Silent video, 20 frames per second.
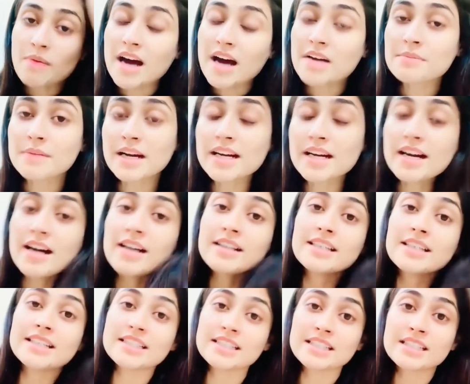बार बार
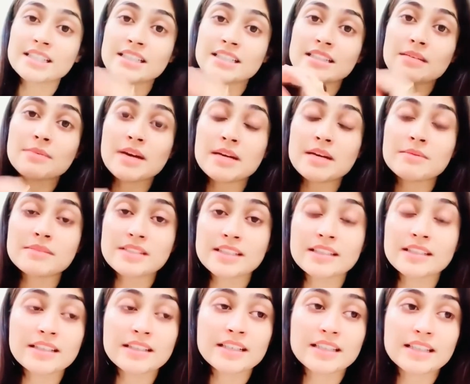आकर इसी चीज़ के बारे में
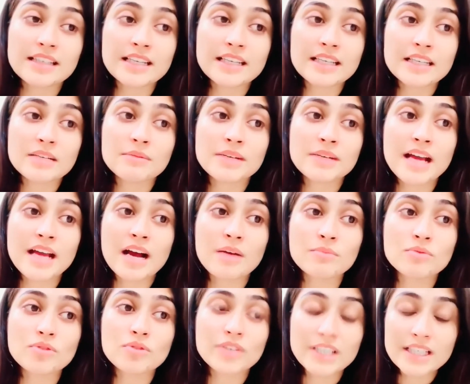जिक्र करते हैं लेकिन मैंने
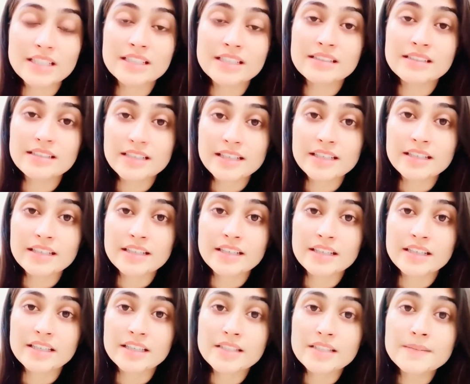आपको एक चीज़ क्लियर
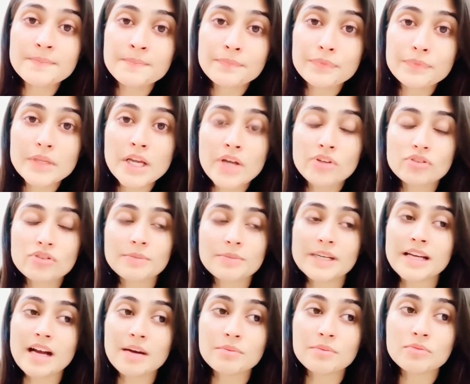करनी थी सो
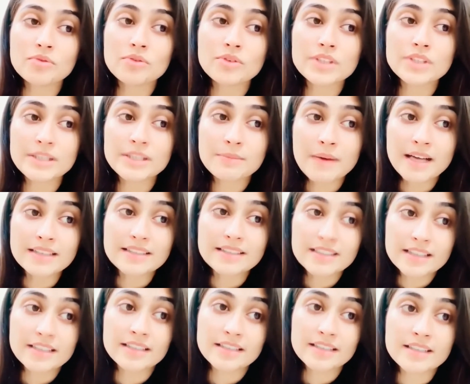मैंने आपको ये बात
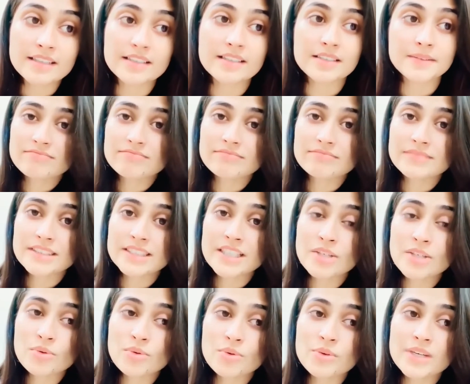क्लियर कर दी जिन
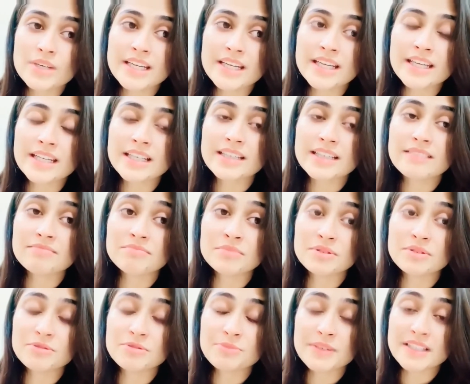लोगों ने
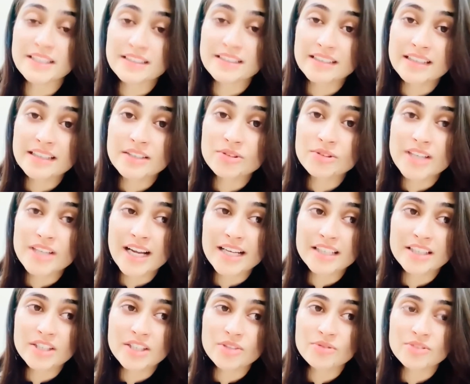मुझ पर गंदगी उछालने
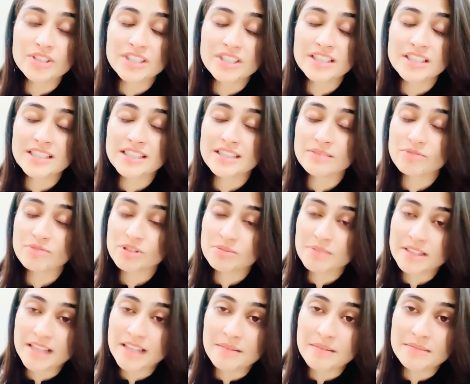की कोशिश की मुझे
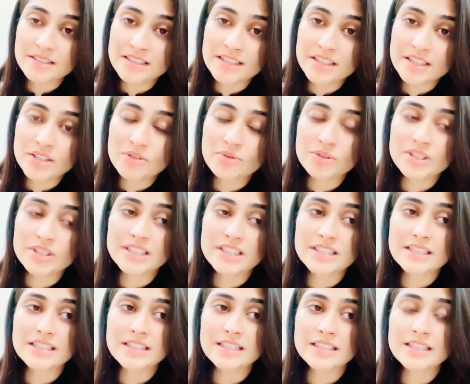बदनाम करने की कोशिश
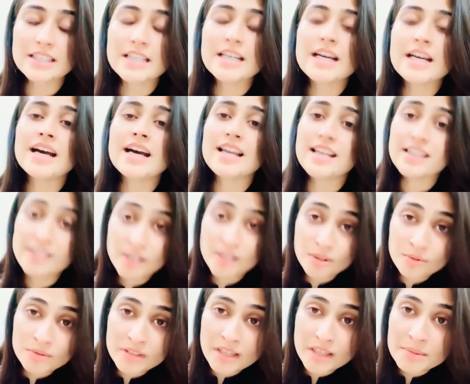की अल्लाह ताला
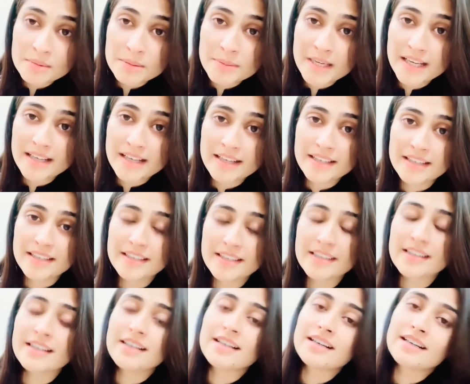उनका भी भला करे
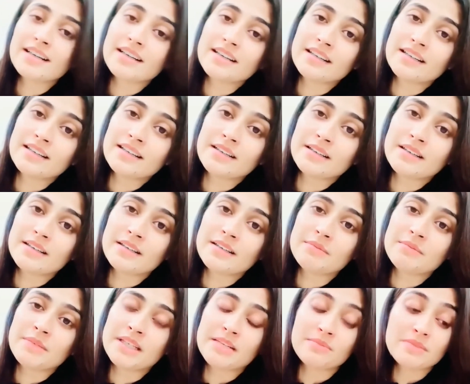आ,
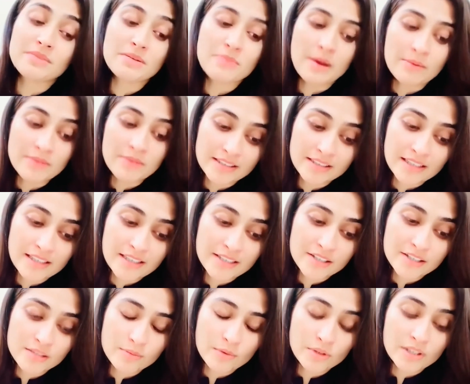मैंने अपने मामला अल्लाह के
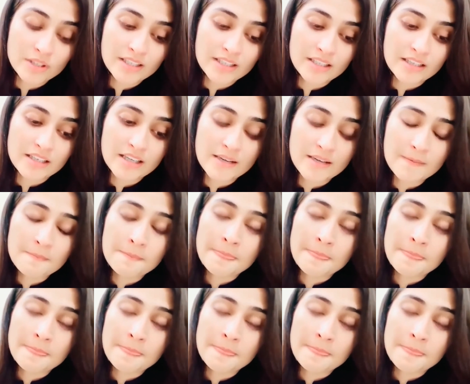सपोर्ट कर दिए